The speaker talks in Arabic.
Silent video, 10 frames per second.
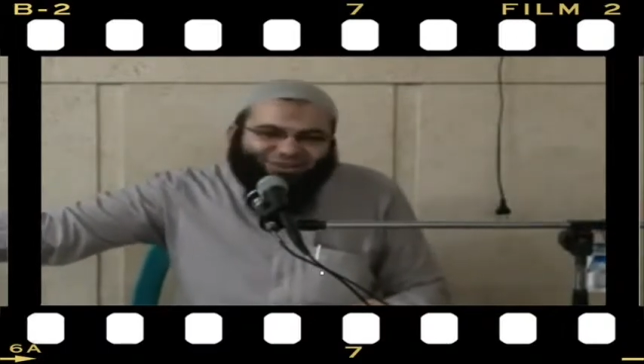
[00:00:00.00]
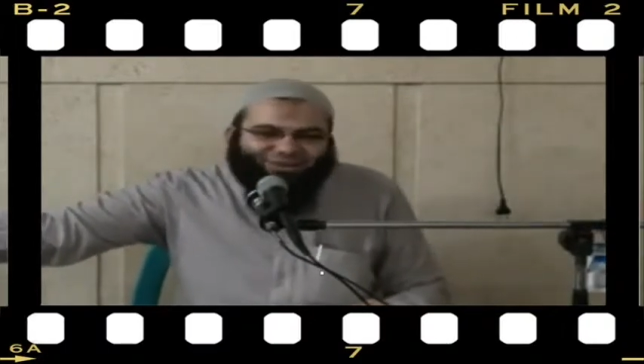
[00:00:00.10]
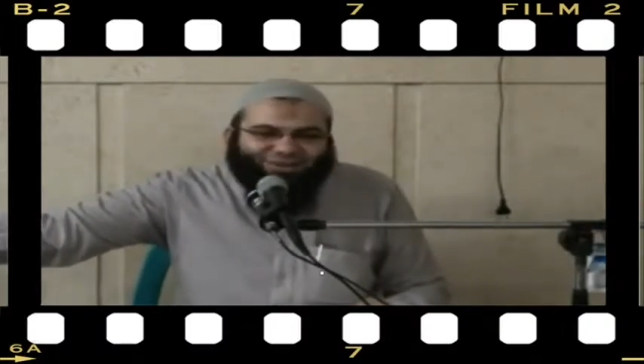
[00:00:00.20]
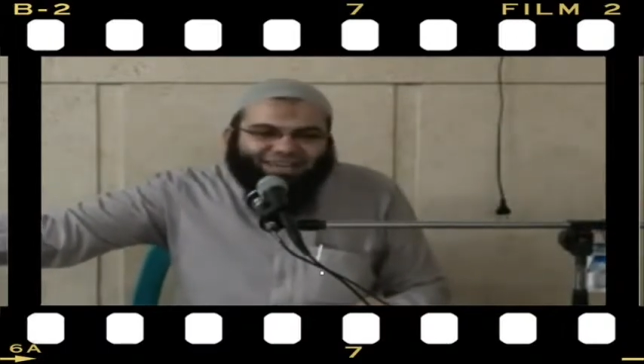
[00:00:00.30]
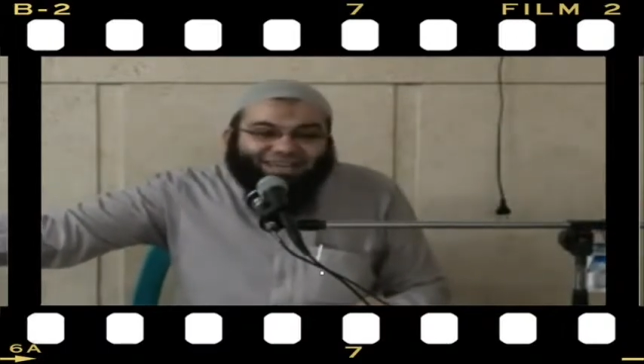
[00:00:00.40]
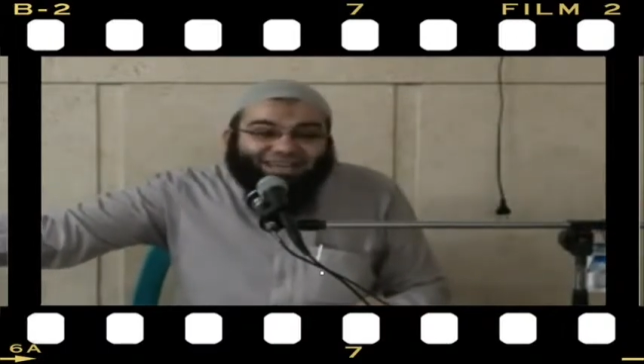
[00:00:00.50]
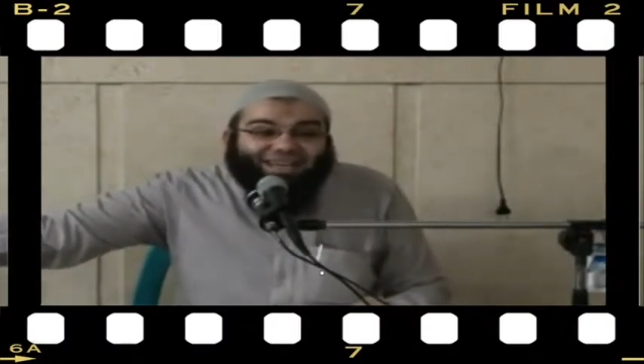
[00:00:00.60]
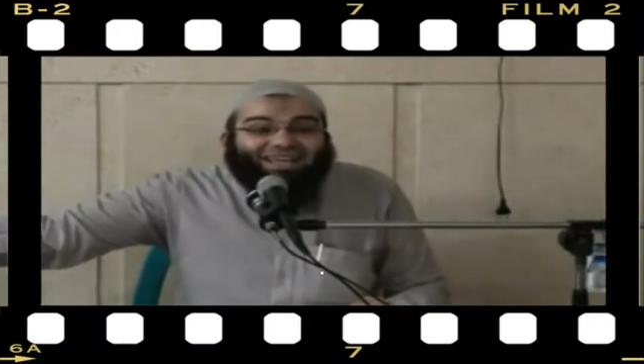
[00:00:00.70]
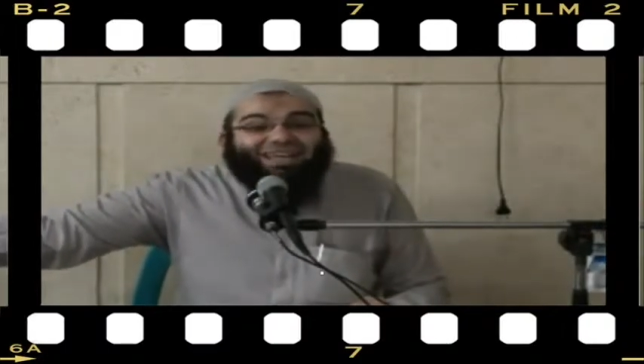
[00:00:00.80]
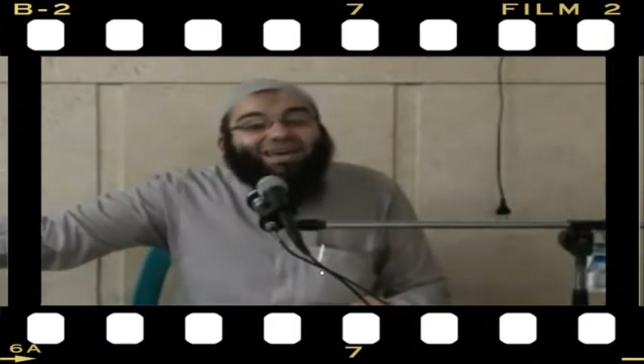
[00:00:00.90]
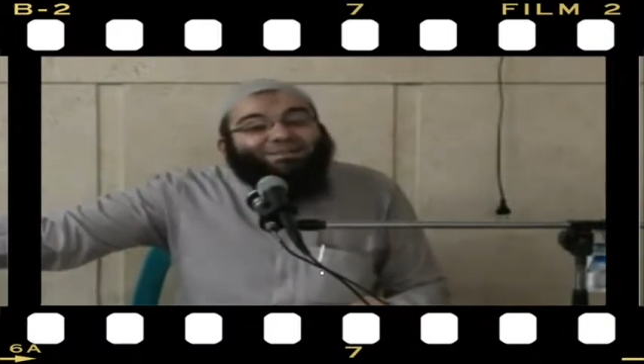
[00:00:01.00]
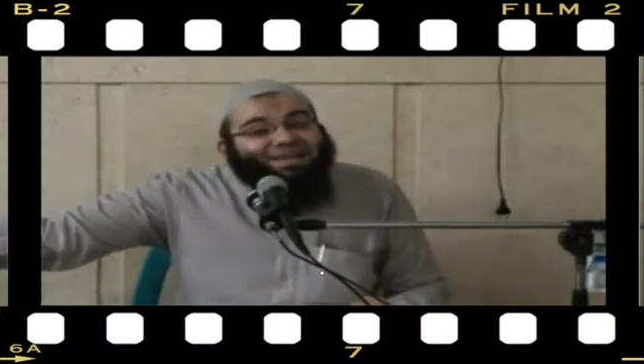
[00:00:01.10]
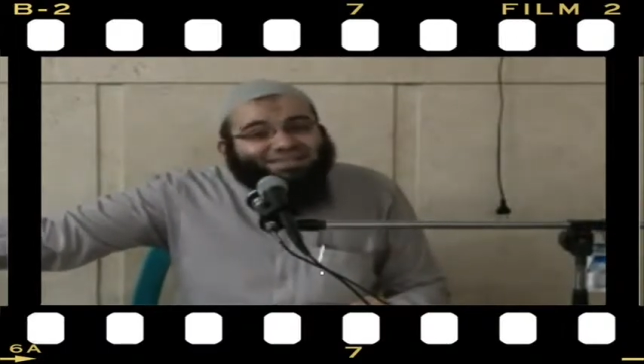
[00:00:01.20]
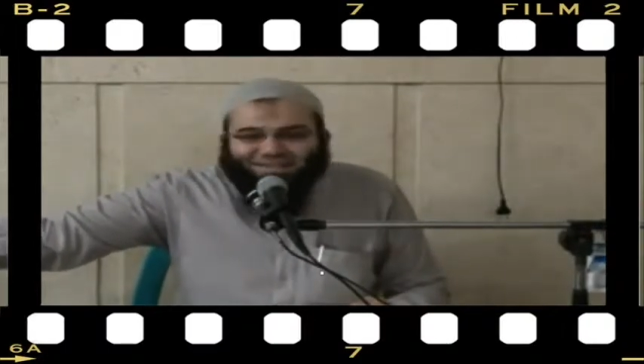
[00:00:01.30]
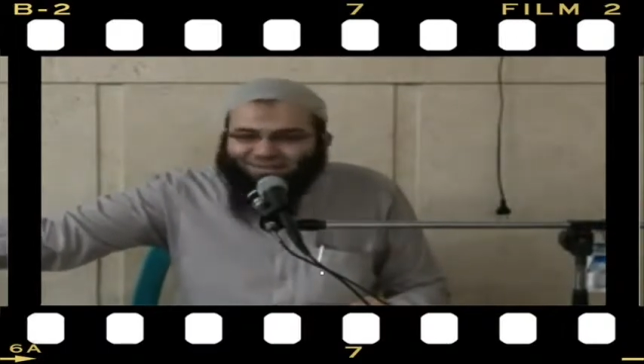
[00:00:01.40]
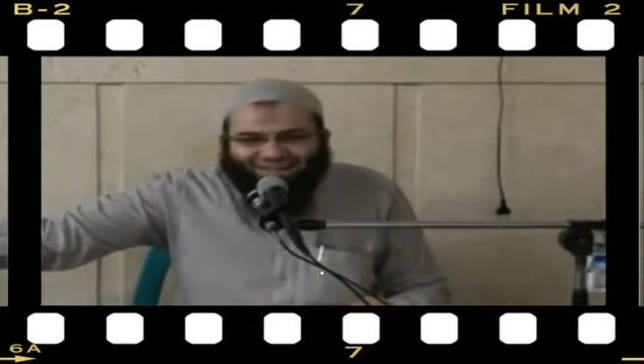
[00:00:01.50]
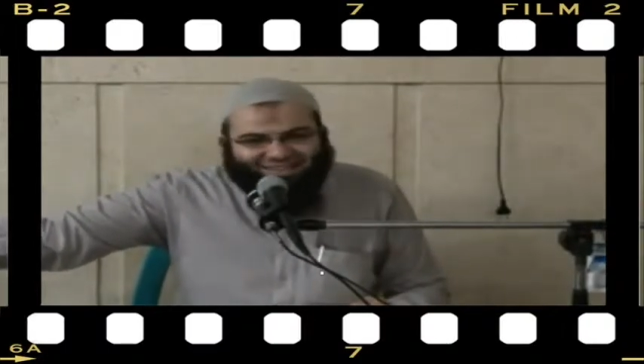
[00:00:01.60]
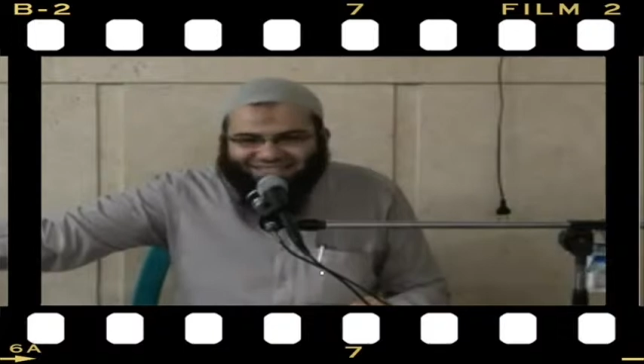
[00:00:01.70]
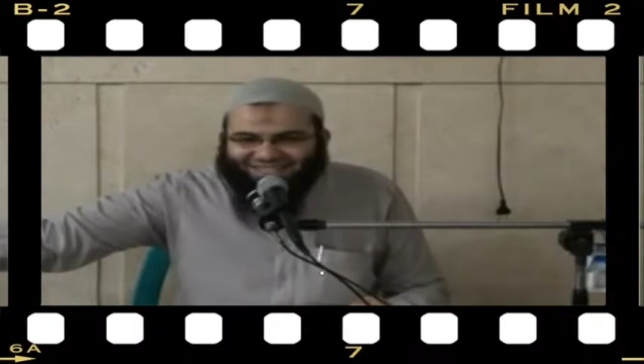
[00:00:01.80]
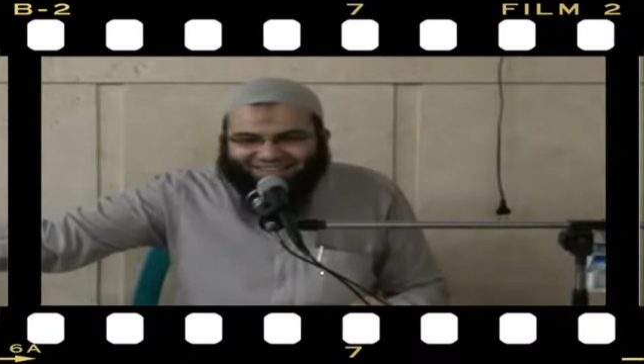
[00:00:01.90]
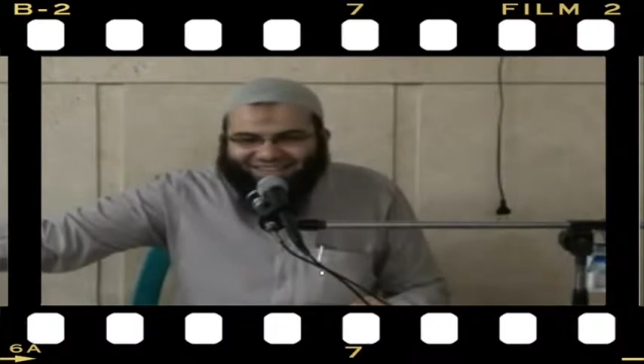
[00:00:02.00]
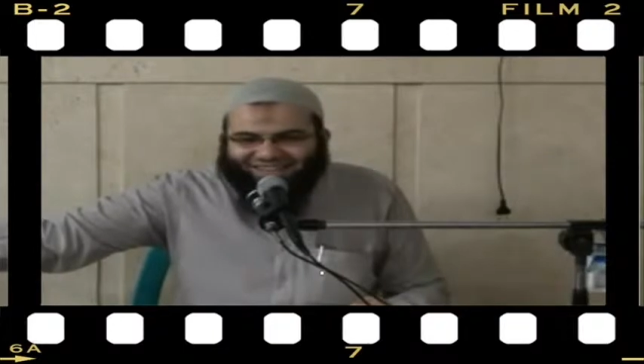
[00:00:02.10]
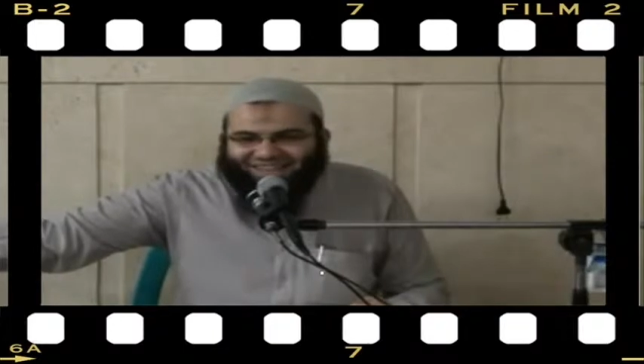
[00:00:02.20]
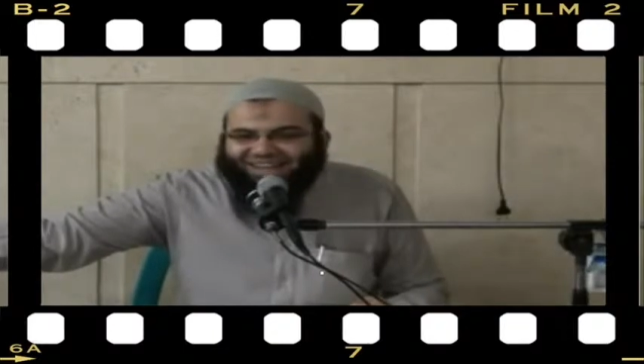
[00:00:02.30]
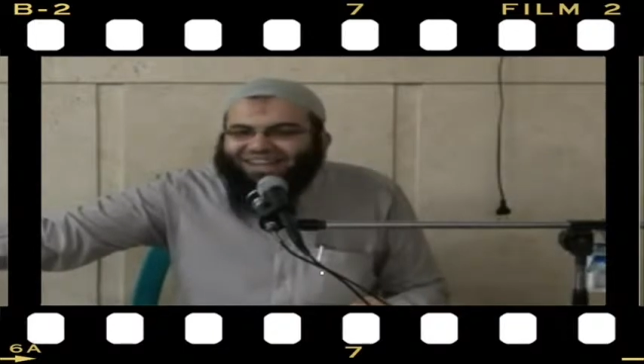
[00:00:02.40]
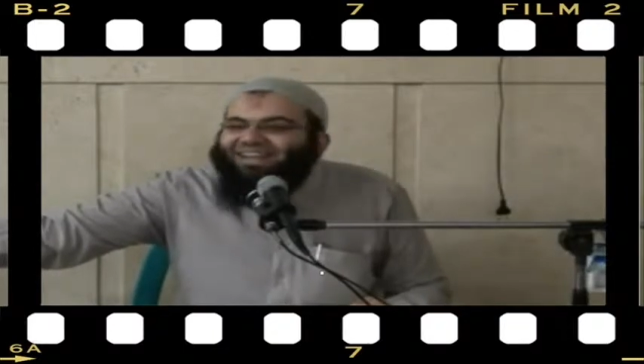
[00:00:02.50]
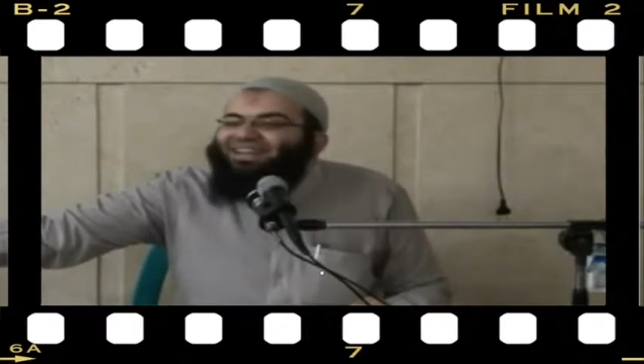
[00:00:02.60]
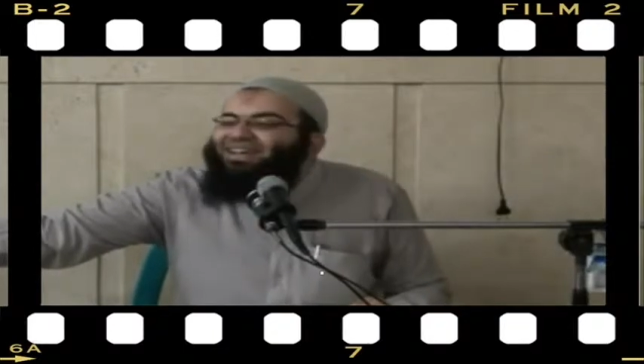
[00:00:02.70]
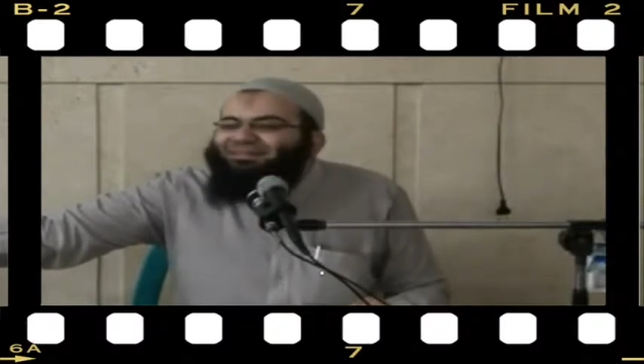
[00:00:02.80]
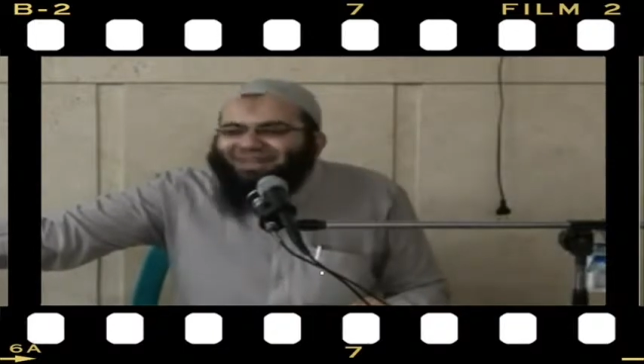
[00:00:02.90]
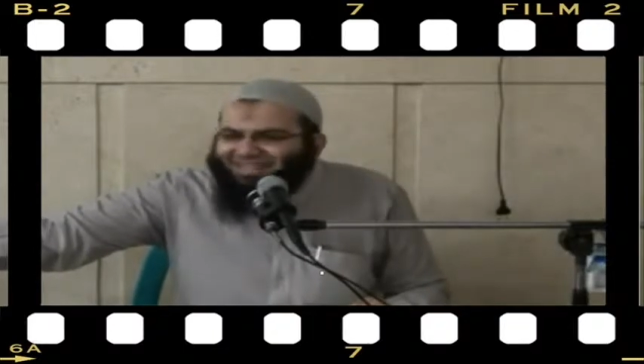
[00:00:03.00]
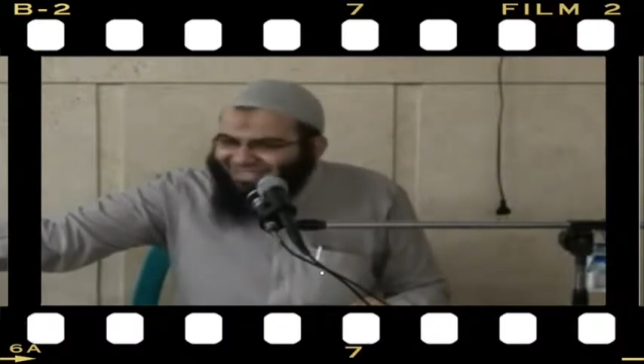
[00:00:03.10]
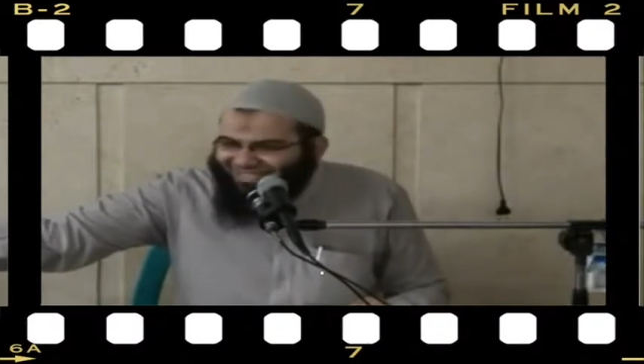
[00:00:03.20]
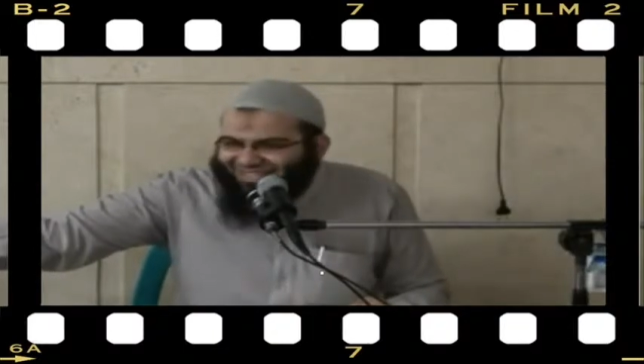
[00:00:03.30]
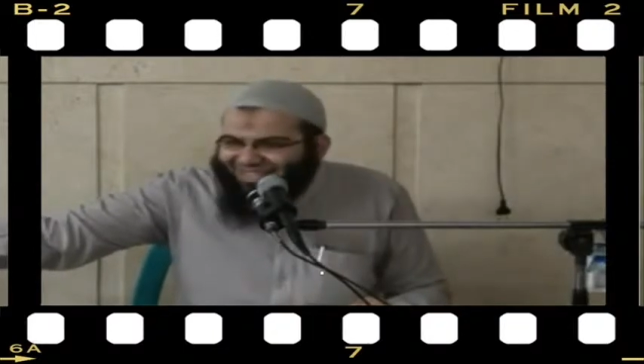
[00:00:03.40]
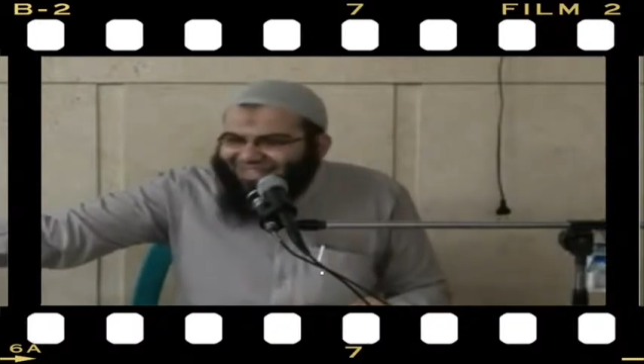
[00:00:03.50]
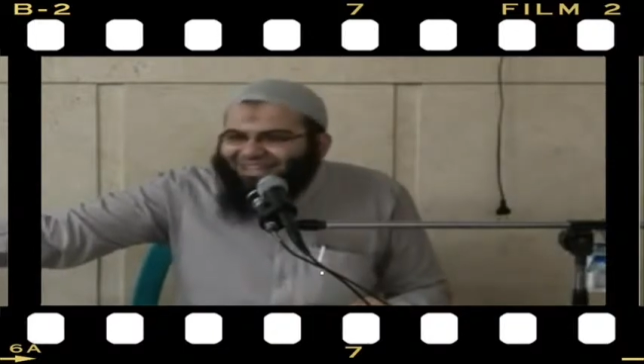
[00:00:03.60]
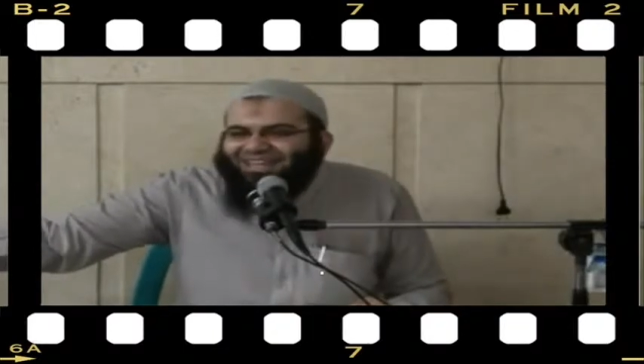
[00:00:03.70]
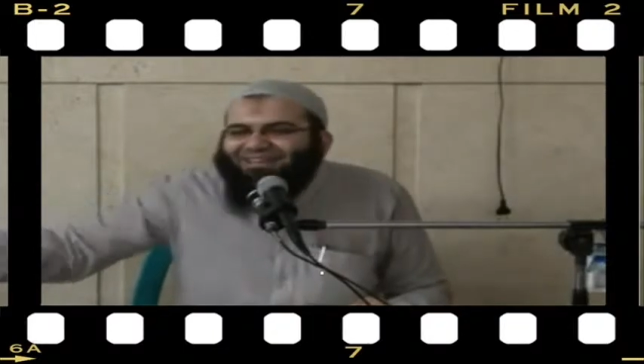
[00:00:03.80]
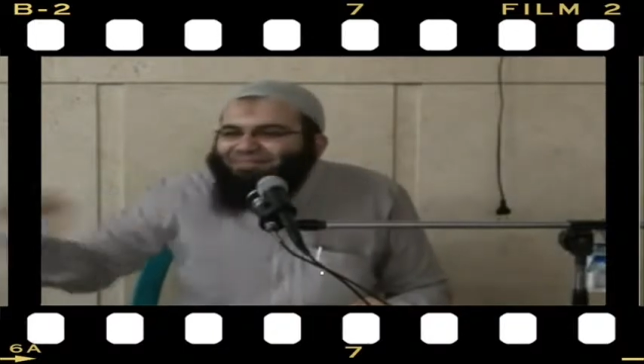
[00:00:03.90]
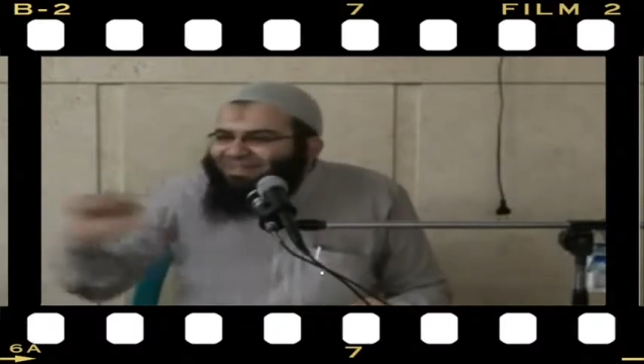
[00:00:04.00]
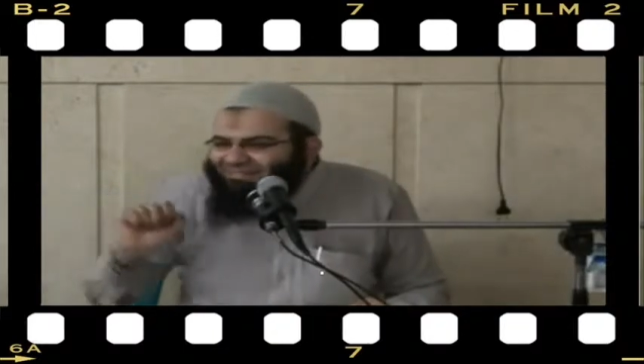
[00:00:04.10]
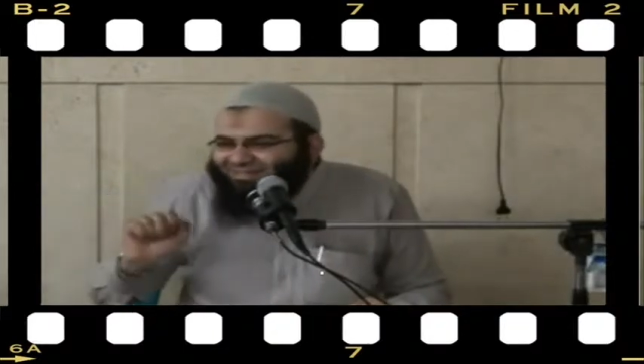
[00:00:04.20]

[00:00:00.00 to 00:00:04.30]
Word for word: ويقول لك لا بأس بالعادة السرية لا بأس آه،